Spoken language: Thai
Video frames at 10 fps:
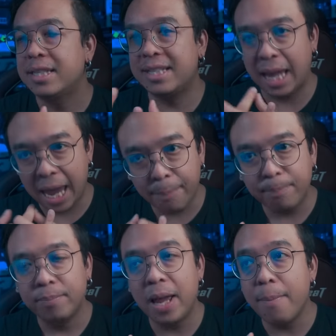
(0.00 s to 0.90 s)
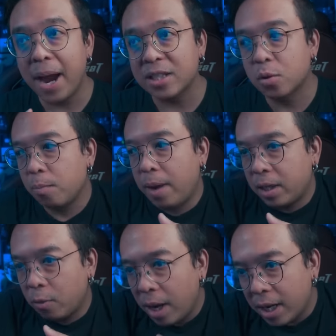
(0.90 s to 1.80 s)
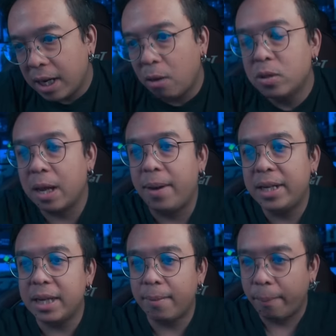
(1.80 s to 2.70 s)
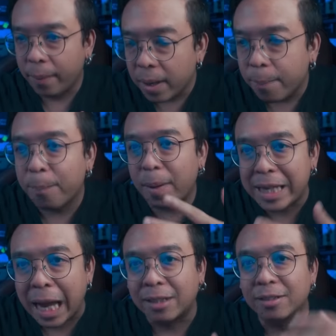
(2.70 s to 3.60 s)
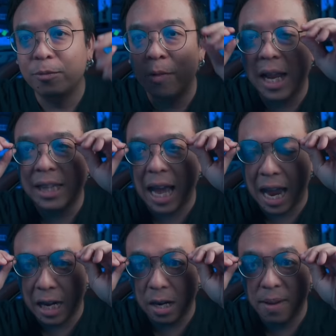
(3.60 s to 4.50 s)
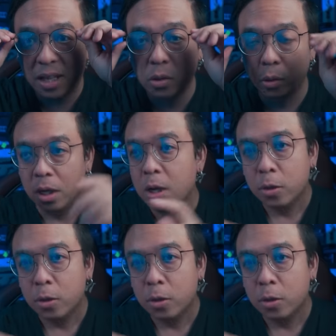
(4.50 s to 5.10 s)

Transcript: เซฟได้มากสุดหมายถึงว่าเราสามารถที่จะแบบเฮ้ย ประหยัดเวลาถ่ายอะไรได้มากสุด